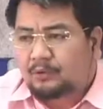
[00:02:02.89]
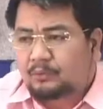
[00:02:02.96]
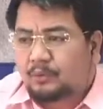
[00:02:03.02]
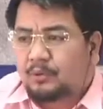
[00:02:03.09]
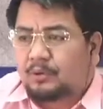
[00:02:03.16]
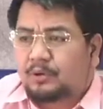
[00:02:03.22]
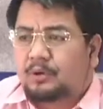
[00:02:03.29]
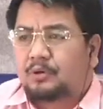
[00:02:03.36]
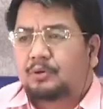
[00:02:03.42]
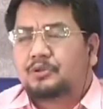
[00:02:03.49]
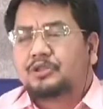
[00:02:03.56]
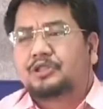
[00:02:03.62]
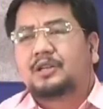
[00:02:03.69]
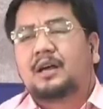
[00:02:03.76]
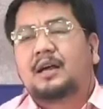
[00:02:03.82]
tungo ho
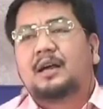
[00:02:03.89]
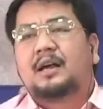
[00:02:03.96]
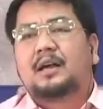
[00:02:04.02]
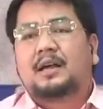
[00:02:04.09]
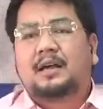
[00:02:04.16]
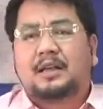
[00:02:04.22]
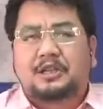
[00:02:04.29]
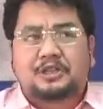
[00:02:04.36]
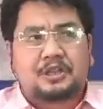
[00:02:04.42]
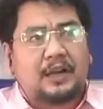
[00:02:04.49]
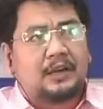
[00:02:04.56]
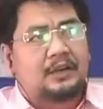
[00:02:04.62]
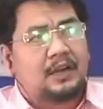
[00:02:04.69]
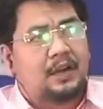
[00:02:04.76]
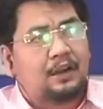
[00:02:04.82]
sa
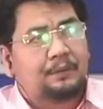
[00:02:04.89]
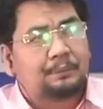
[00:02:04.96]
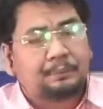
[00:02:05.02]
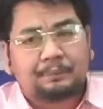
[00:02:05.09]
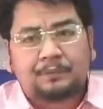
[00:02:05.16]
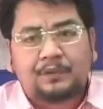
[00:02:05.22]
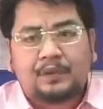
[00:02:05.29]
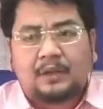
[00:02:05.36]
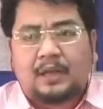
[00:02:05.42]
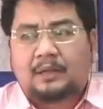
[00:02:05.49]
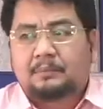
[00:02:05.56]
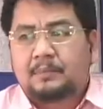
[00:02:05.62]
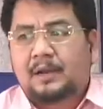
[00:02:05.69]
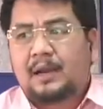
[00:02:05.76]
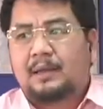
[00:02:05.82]
China
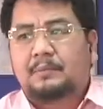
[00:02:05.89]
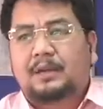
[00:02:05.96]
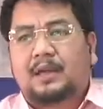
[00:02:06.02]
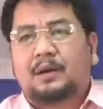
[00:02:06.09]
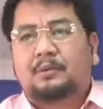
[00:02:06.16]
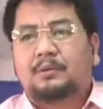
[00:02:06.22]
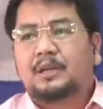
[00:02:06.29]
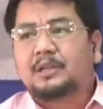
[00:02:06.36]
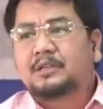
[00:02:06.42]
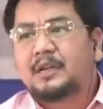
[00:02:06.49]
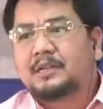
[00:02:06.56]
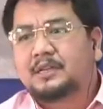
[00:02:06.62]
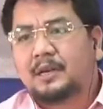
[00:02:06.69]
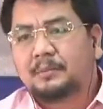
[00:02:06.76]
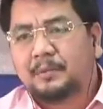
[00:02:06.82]
at marami nga ho
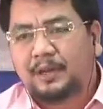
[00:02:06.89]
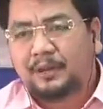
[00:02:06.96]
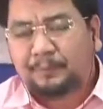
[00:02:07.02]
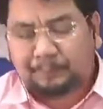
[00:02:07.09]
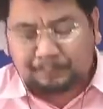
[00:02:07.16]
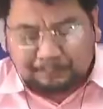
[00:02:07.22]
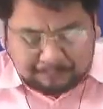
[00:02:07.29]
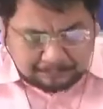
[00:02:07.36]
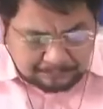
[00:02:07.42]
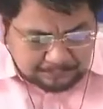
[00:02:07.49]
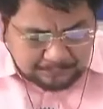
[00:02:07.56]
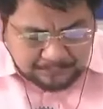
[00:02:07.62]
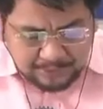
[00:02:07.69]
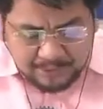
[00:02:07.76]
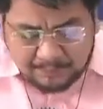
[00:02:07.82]
nagsasabi
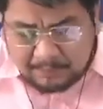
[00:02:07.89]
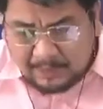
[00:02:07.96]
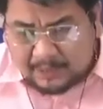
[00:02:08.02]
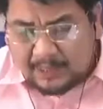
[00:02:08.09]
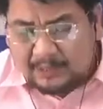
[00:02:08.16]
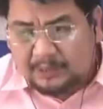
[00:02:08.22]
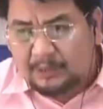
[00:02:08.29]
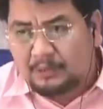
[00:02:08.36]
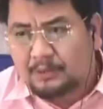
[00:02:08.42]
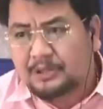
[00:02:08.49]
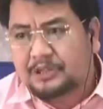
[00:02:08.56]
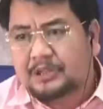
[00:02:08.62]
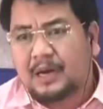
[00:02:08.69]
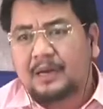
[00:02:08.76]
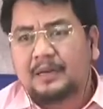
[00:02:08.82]
eh pagka daw ho
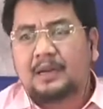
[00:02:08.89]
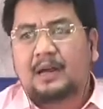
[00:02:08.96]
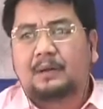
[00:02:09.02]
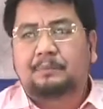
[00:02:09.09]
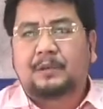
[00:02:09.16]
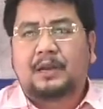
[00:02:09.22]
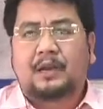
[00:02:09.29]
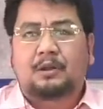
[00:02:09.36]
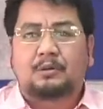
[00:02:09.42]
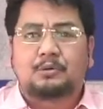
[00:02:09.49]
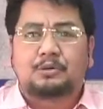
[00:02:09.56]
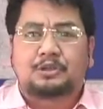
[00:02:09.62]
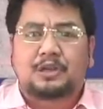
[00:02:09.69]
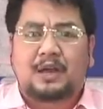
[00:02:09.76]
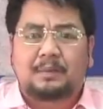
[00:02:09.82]
China ang
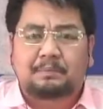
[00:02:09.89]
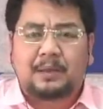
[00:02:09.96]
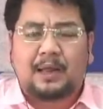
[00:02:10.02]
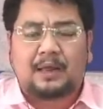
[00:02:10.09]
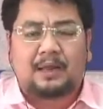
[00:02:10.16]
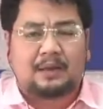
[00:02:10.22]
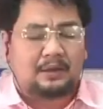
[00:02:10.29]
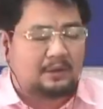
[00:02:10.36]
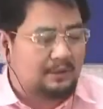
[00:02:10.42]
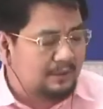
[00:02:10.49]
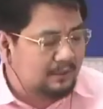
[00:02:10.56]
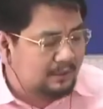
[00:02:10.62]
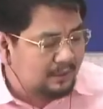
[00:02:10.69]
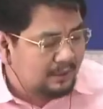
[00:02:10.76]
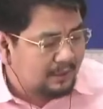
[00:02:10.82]
pinag-uusapan
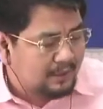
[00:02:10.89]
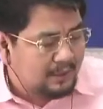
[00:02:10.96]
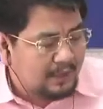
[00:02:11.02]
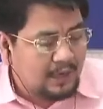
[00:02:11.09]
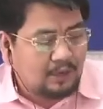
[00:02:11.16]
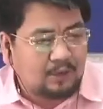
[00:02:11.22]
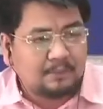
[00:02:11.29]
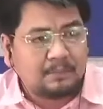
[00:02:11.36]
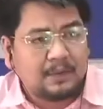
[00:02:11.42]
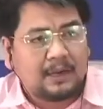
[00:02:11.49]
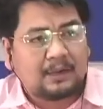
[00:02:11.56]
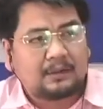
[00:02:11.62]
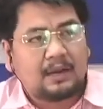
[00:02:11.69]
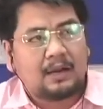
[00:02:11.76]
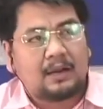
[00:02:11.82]
eh
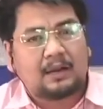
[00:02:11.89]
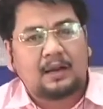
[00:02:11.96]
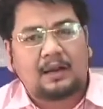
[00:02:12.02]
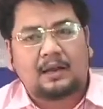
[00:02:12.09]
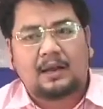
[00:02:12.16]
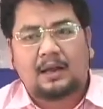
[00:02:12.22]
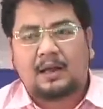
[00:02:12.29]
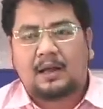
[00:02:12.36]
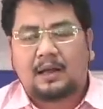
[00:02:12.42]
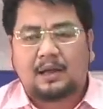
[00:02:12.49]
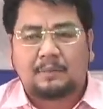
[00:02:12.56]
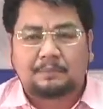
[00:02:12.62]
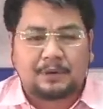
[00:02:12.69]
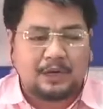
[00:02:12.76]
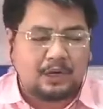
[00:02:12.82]
kumbagi talagang uh,
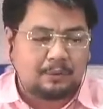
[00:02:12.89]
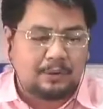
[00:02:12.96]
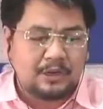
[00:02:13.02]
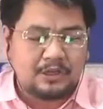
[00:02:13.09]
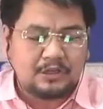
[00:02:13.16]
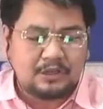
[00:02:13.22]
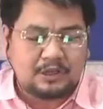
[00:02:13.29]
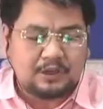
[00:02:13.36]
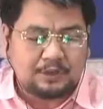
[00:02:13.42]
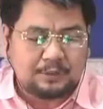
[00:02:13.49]
ka-frequency